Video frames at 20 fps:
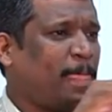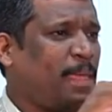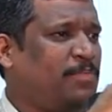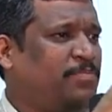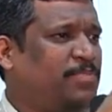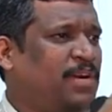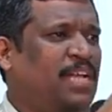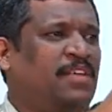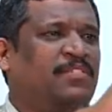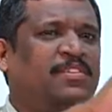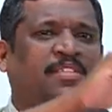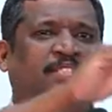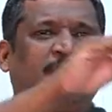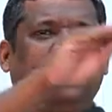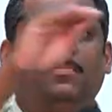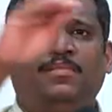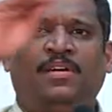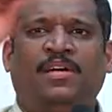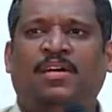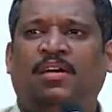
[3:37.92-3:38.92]
பல
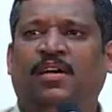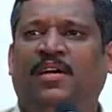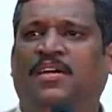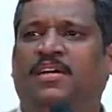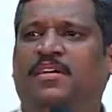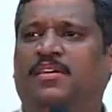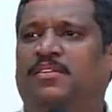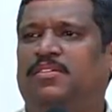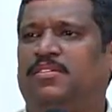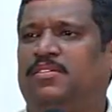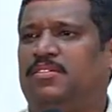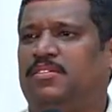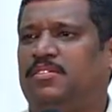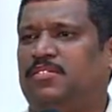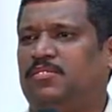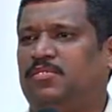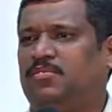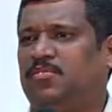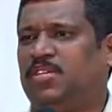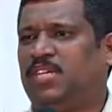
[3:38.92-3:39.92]
வருஷமாக
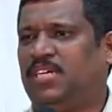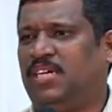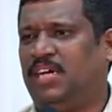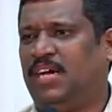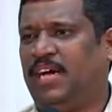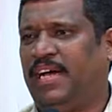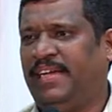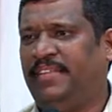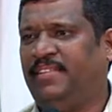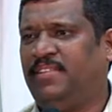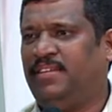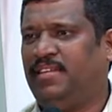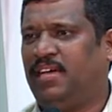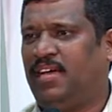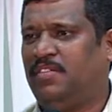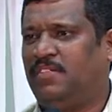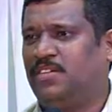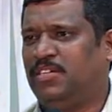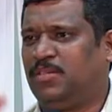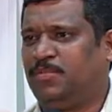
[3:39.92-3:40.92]
ஒரு ஐந்து
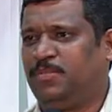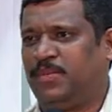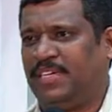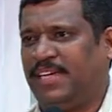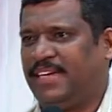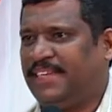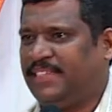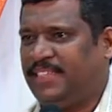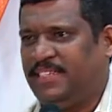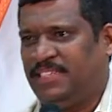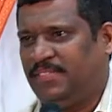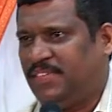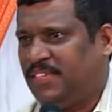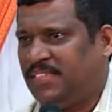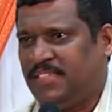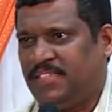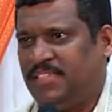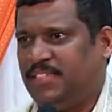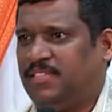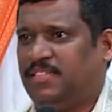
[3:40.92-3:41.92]
நாள் வகுப்பு நடத்திட்டு
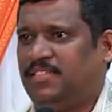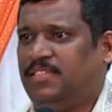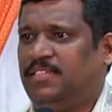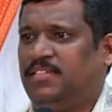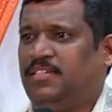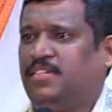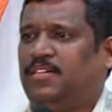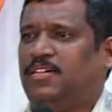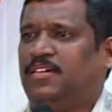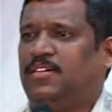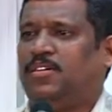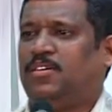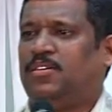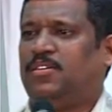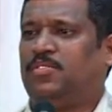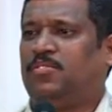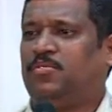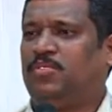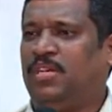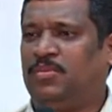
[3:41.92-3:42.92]
வந்தேன்
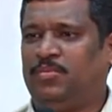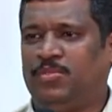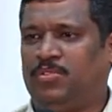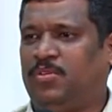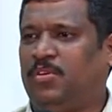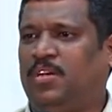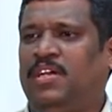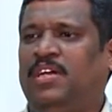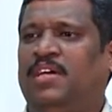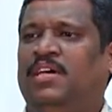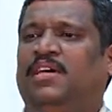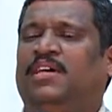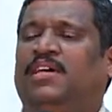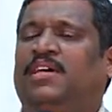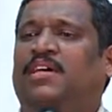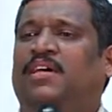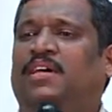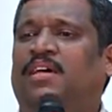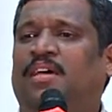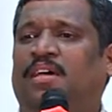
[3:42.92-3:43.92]
கோயம்புத்தூரில்
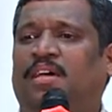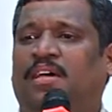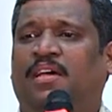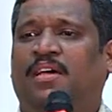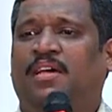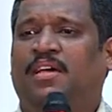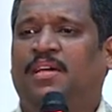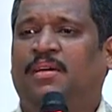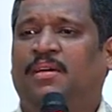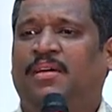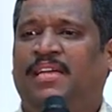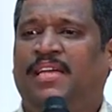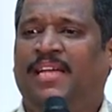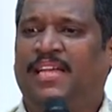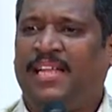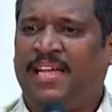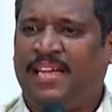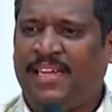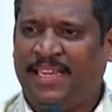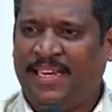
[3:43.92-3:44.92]

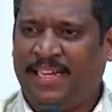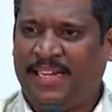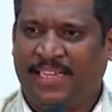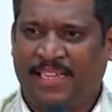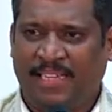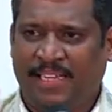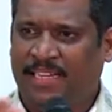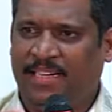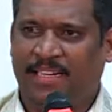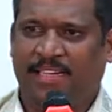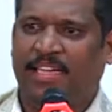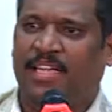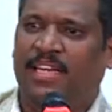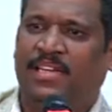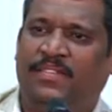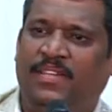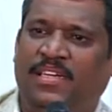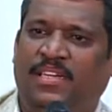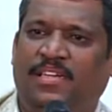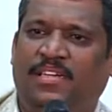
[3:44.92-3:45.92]
எல்லோரும் எங்கிட்ட கேட்குற
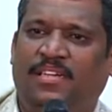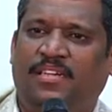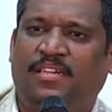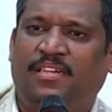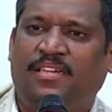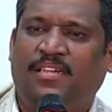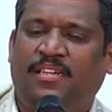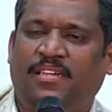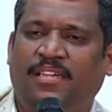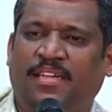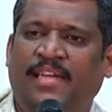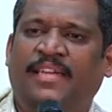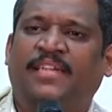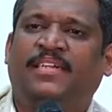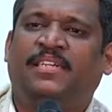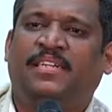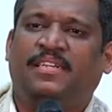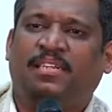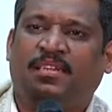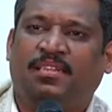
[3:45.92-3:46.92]
கேள்வி
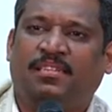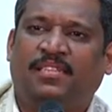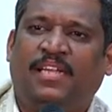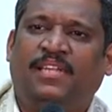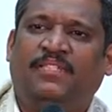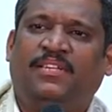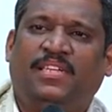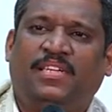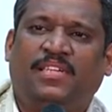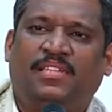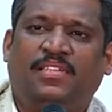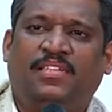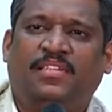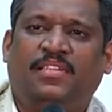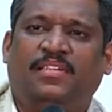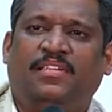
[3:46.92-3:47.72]
எனக்கு தலைவலிக்குது